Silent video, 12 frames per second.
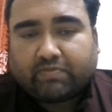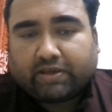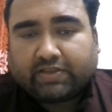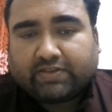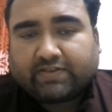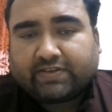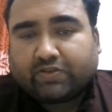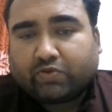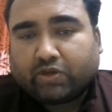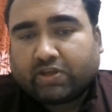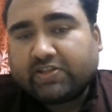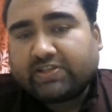महेंद्र सिंह
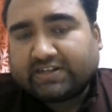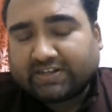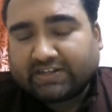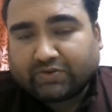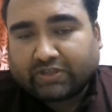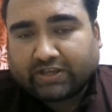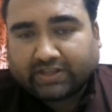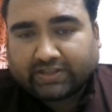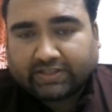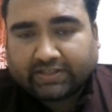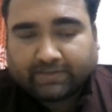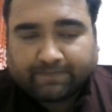धोनी की जर्नी को
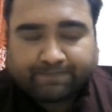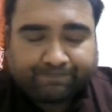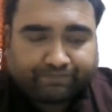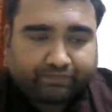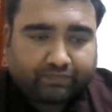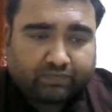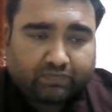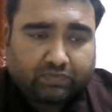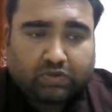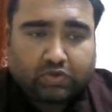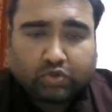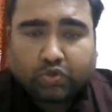दिखाती है
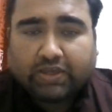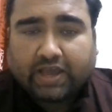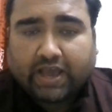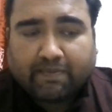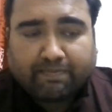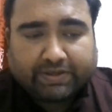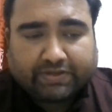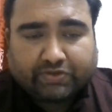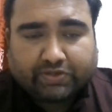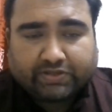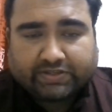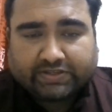तो यहाँ पे
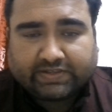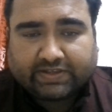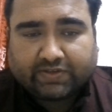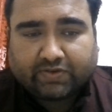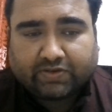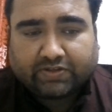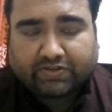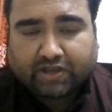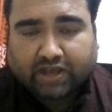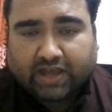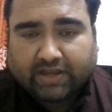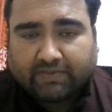जो जैसे इन्होंने जो
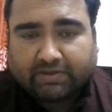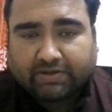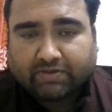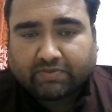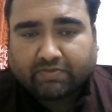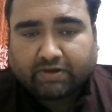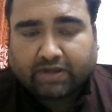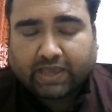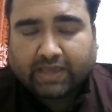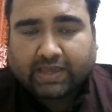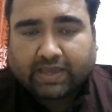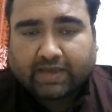कहानी
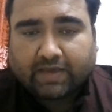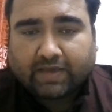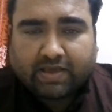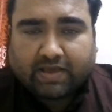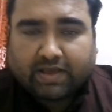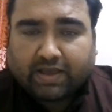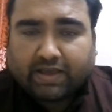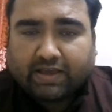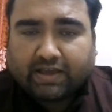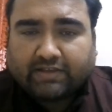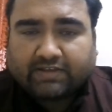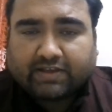बनाई है कहीं
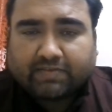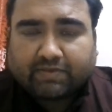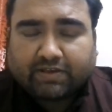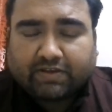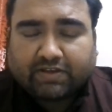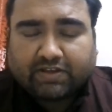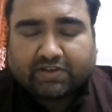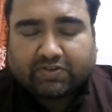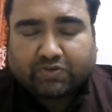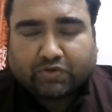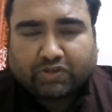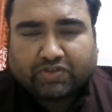कहीं जगह पे इनकी
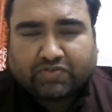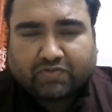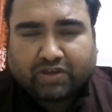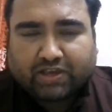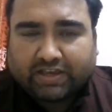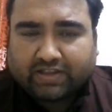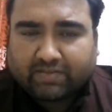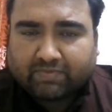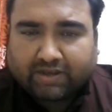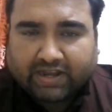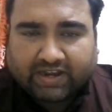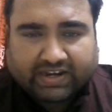स्टोरी जो है
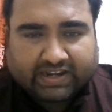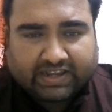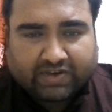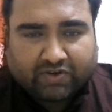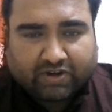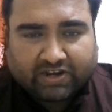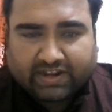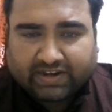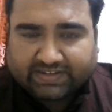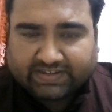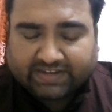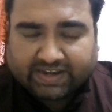एकदम कनेक्टिंग और
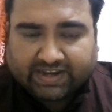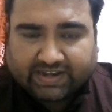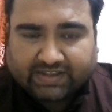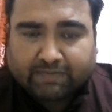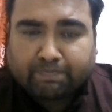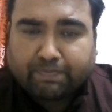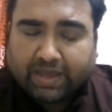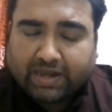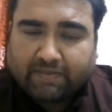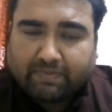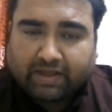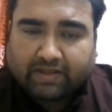रियलिस्टिक नहीं लगती
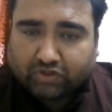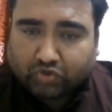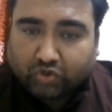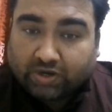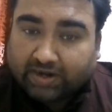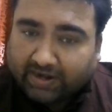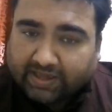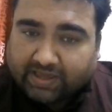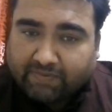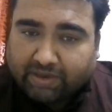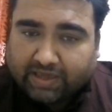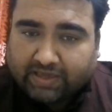पहली बात जो
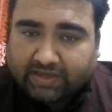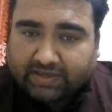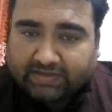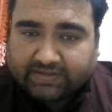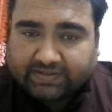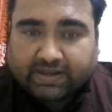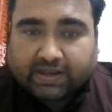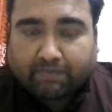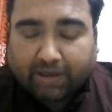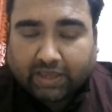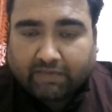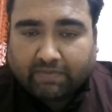लड़की माही है जिसका
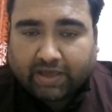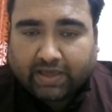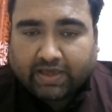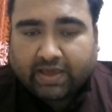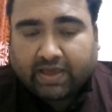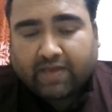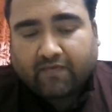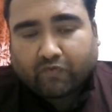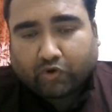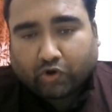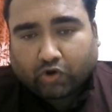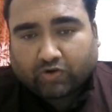नाम महिमा है
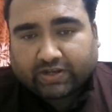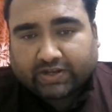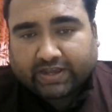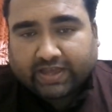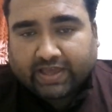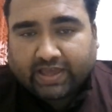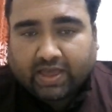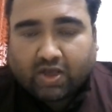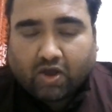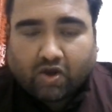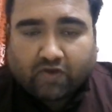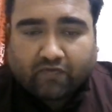वो डॉक्टर है
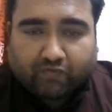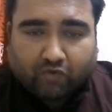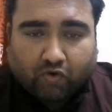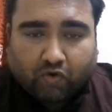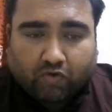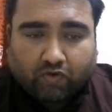और वो